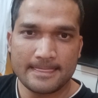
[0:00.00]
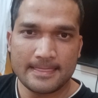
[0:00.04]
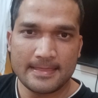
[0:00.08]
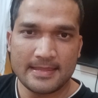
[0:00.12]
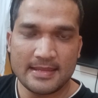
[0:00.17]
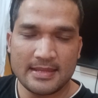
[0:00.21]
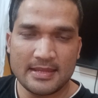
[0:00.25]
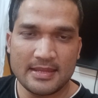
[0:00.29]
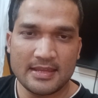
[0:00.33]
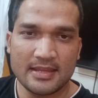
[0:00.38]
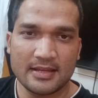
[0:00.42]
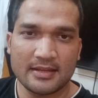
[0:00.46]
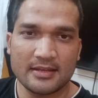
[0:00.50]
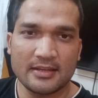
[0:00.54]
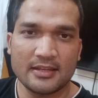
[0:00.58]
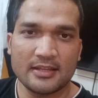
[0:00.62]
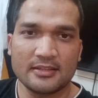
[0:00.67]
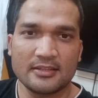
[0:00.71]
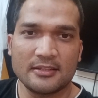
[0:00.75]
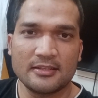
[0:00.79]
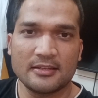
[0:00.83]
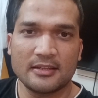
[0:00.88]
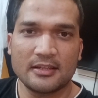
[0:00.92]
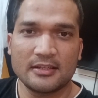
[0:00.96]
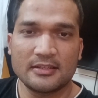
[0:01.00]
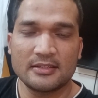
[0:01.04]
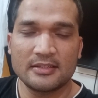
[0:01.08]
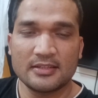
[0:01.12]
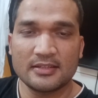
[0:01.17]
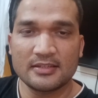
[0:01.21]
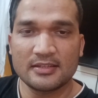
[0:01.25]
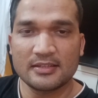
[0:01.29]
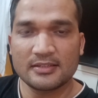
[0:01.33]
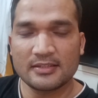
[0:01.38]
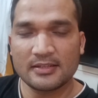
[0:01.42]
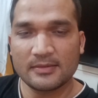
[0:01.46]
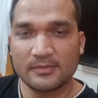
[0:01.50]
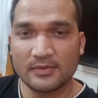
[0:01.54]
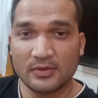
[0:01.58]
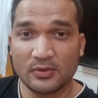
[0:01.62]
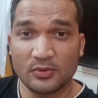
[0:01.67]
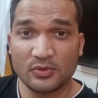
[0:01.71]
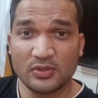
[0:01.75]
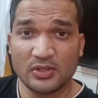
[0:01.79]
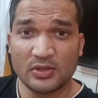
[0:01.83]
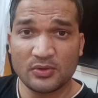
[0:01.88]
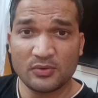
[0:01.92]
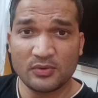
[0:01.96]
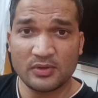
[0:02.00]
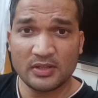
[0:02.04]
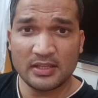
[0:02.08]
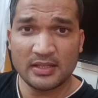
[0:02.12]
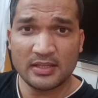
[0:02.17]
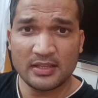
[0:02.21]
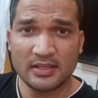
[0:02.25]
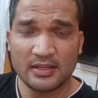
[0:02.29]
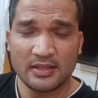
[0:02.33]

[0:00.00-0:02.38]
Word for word: कि एक न एक दिन अच्छे से सफल हो जाओगे